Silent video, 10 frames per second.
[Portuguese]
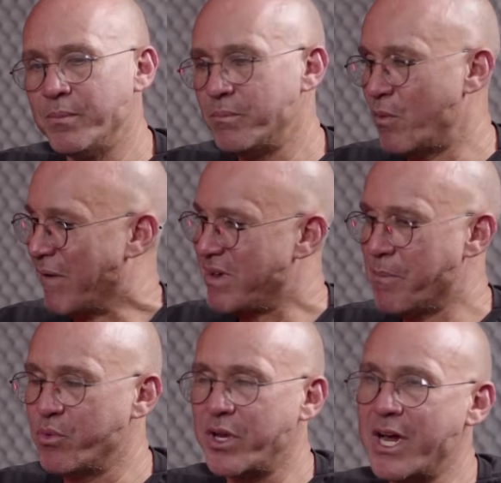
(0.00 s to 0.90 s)
morava em
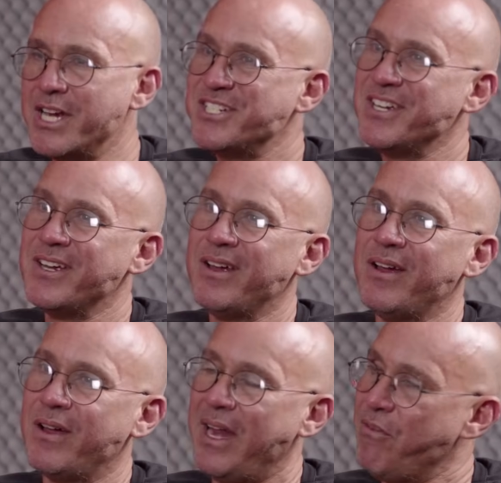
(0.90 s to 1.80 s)
Campo Grande,
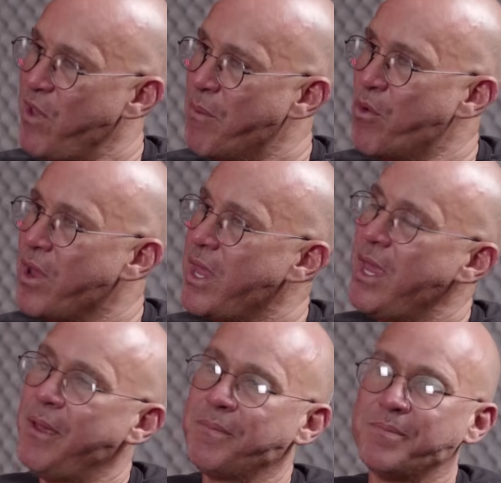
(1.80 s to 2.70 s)
ele veio a morrer,